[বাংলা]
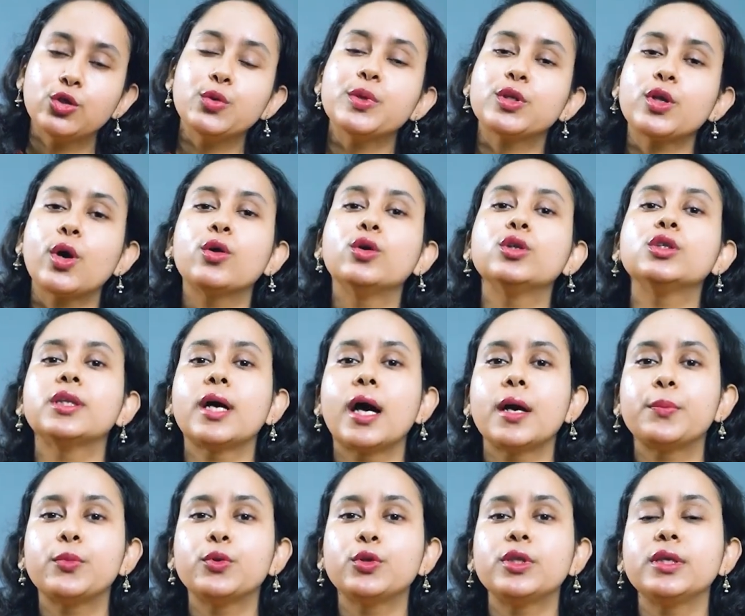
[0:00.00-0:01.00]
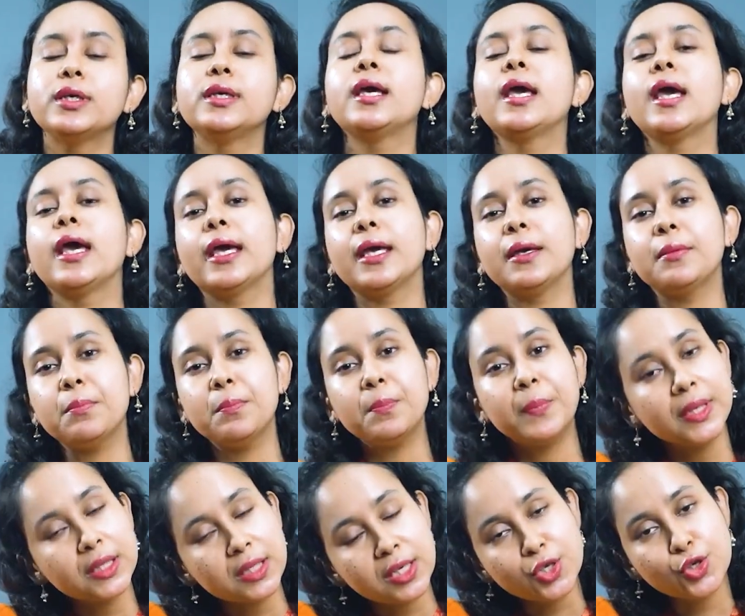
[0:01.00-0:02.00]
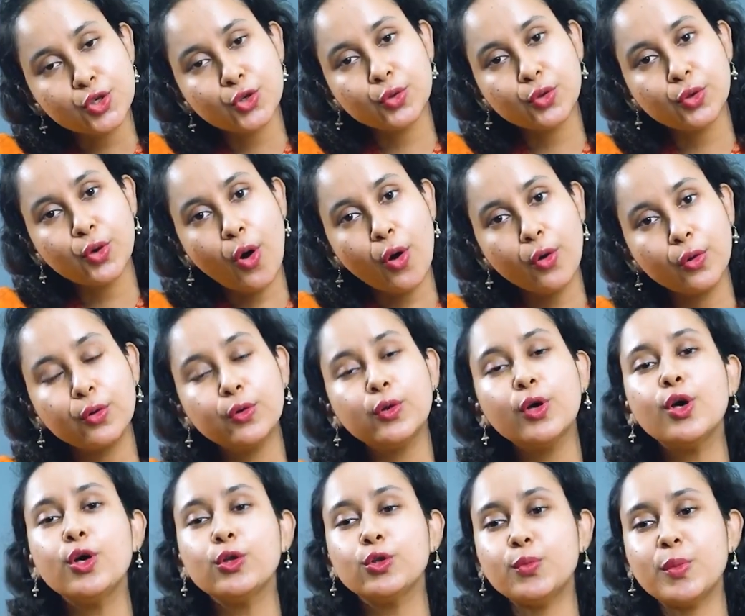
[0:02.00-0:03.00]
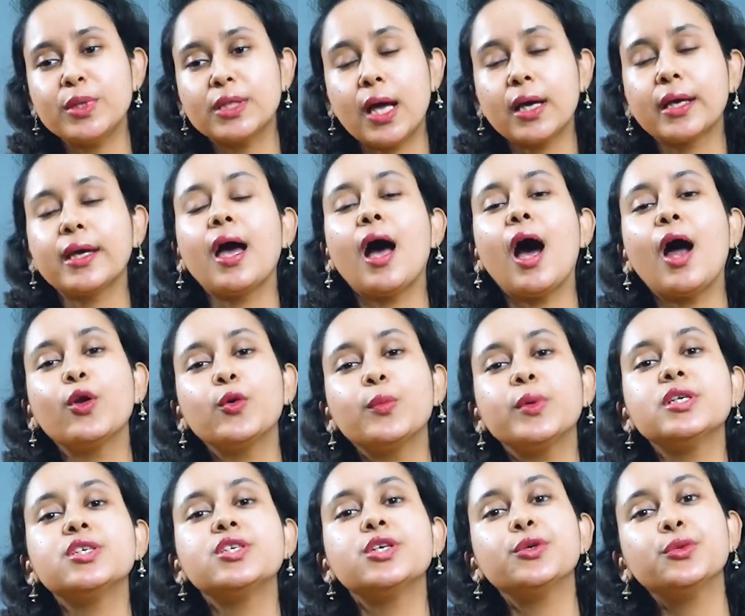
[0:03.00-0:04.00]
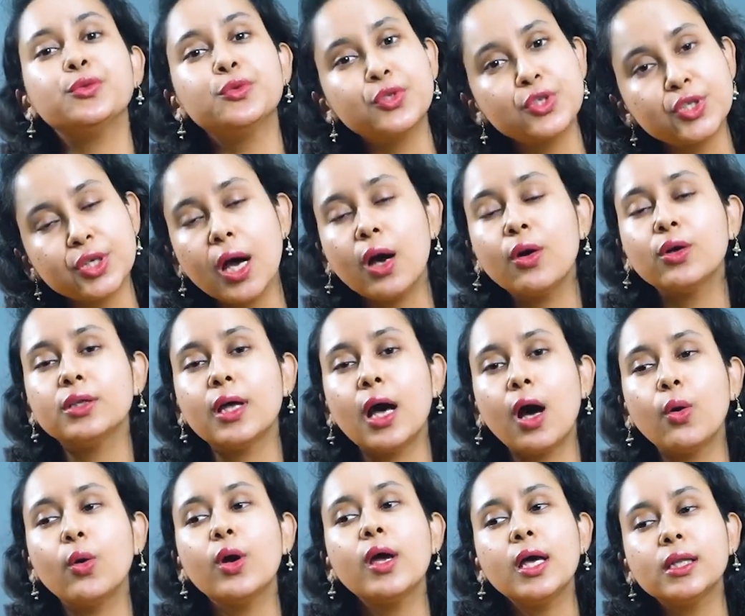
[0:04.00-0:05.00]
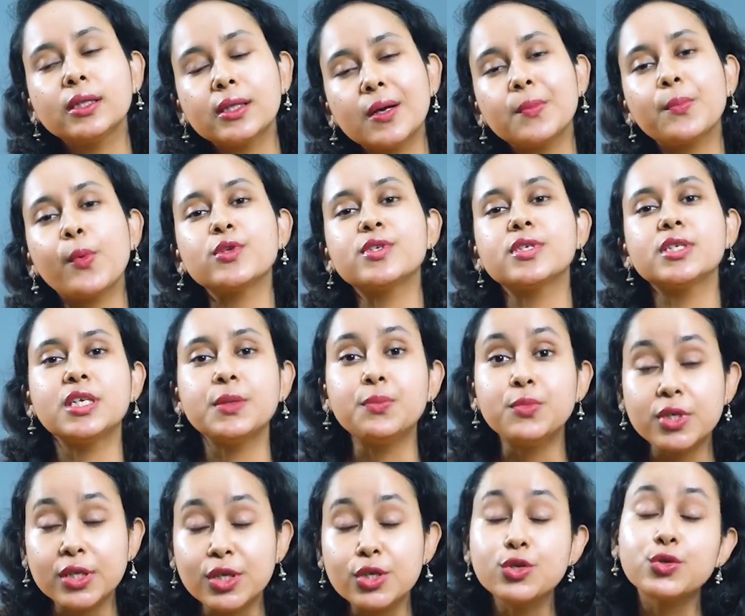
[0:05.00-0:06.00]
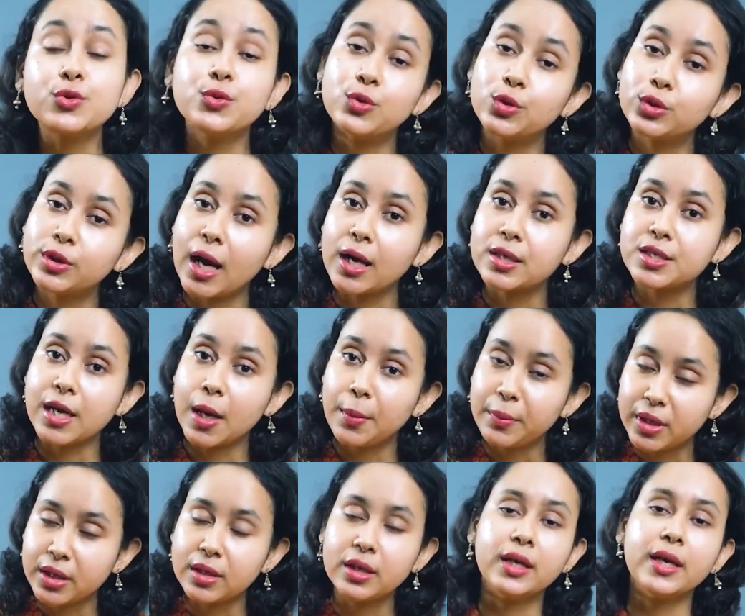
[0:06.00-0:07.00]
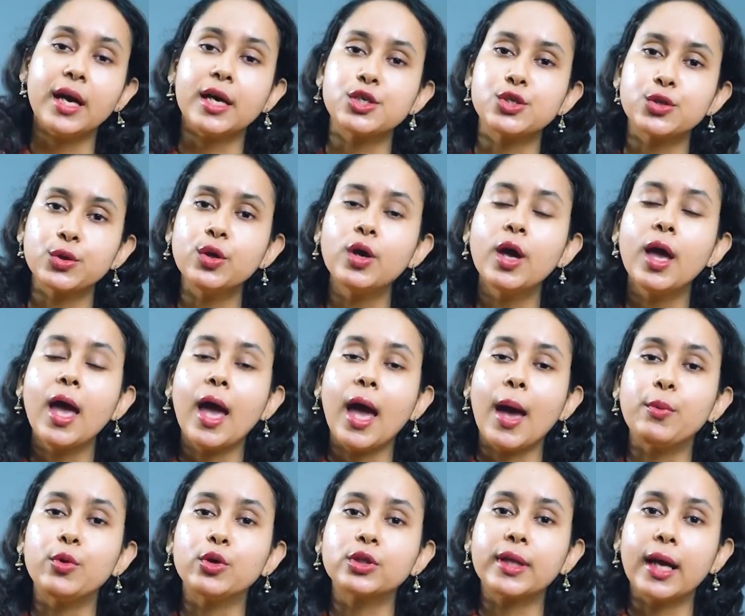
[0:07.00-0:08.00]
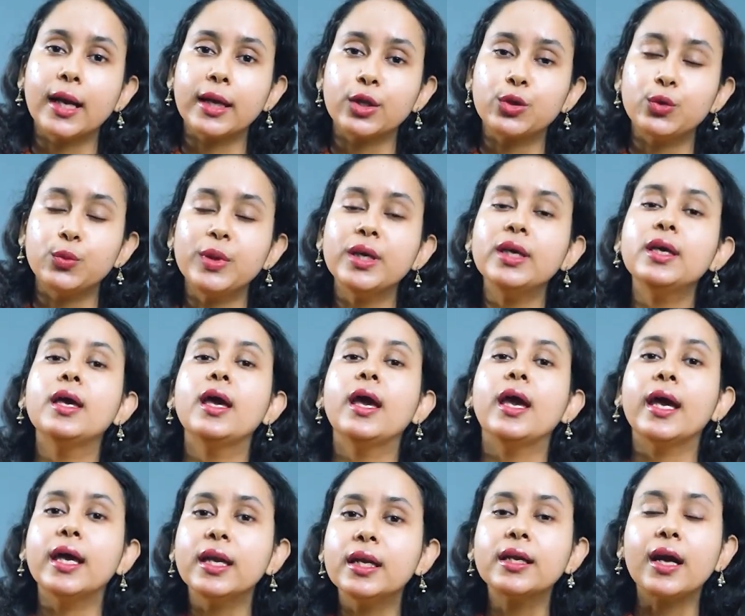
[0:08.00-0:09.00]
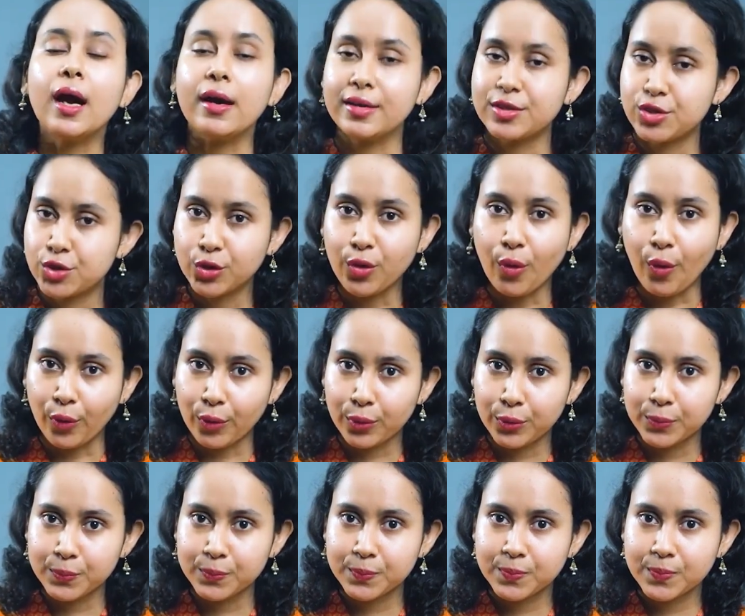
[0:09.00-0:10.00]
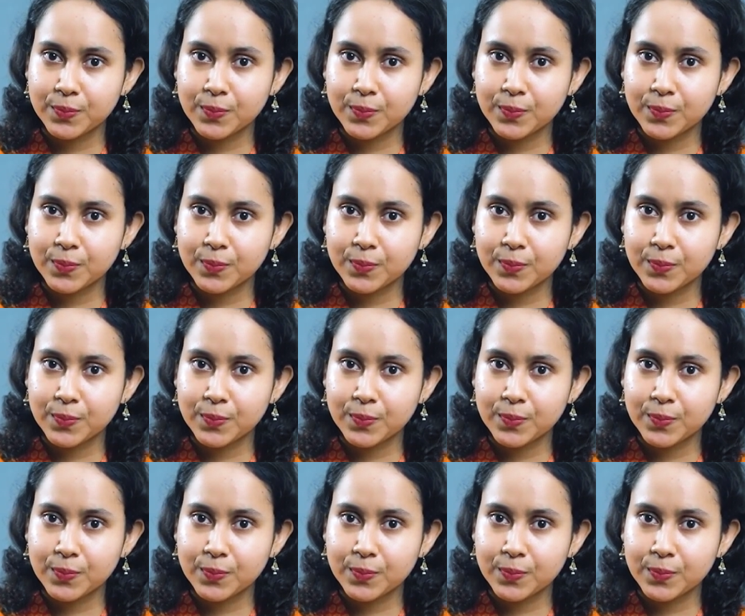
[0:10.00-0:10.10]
তুমি তখন তার প্রতি এমপেথি শো করো তুমি তাকে আরও বেশি উৎসাহ দাও তার পজিটিভ জিনিসগুলো তার সামনে নিয়ে আসো এবং তাকে তুমি এনকারেজ করো